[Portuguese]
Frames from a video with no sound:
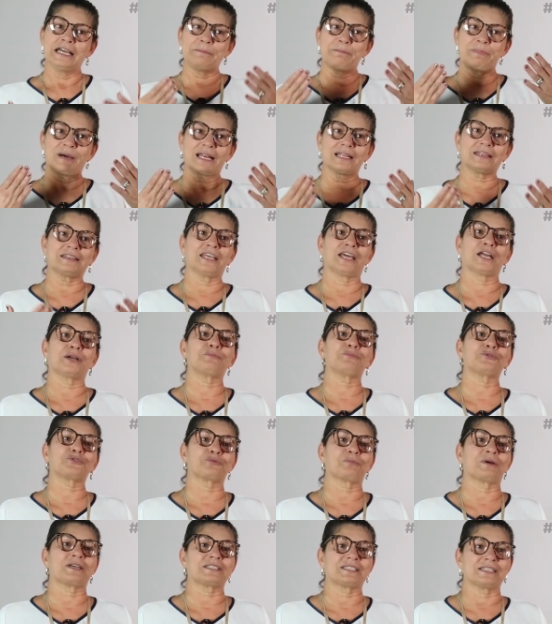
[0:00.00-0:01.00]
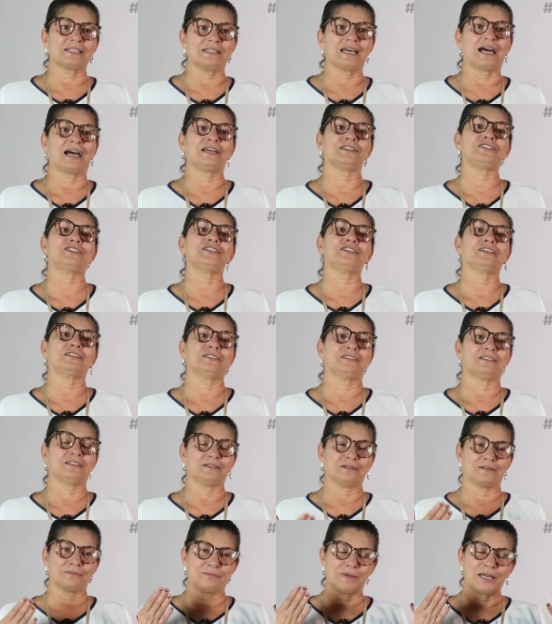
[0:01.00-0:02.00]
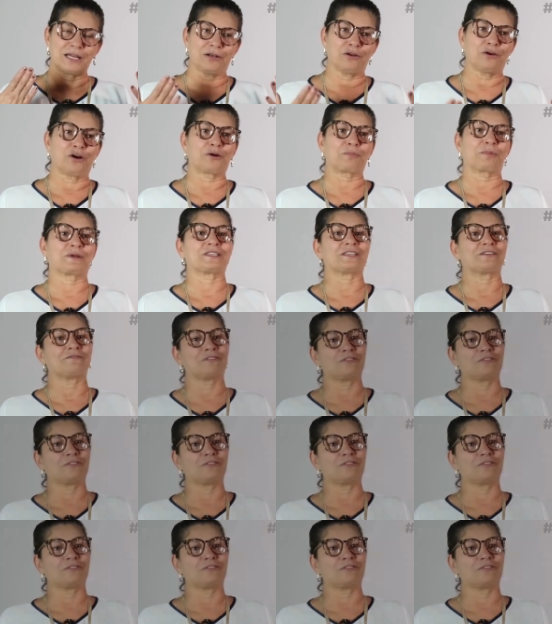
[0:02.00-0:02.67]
para termos uma cidade melhor para se